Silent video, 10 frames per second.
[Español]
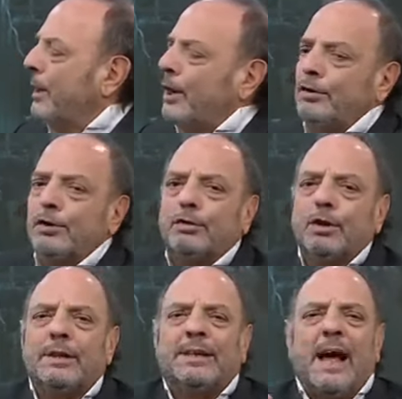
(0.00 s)
pero ellos
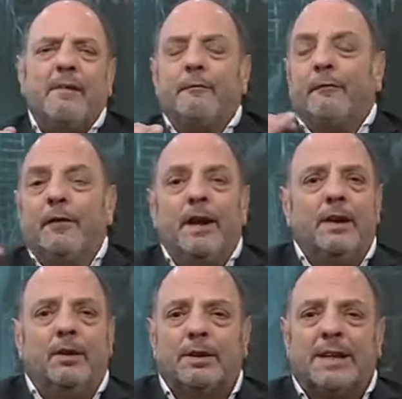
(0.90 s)
son tan
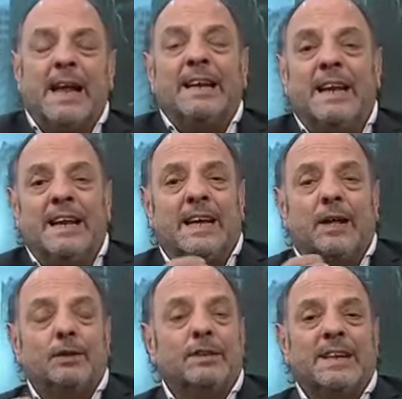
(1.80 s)
finos, tan
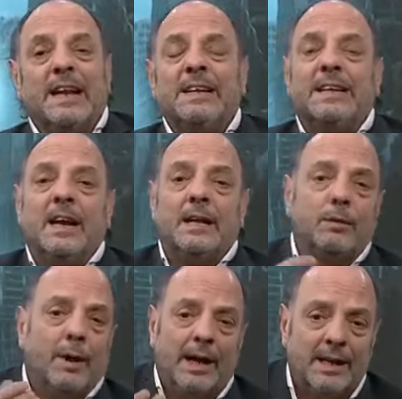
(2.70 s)
delicados y tan
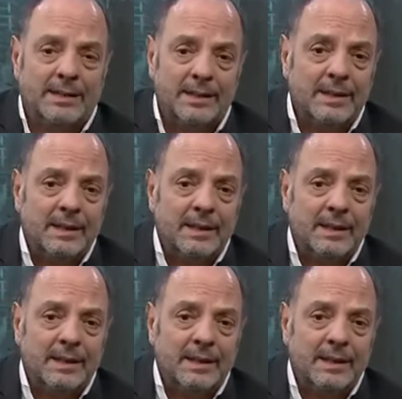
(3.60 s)
intelectuales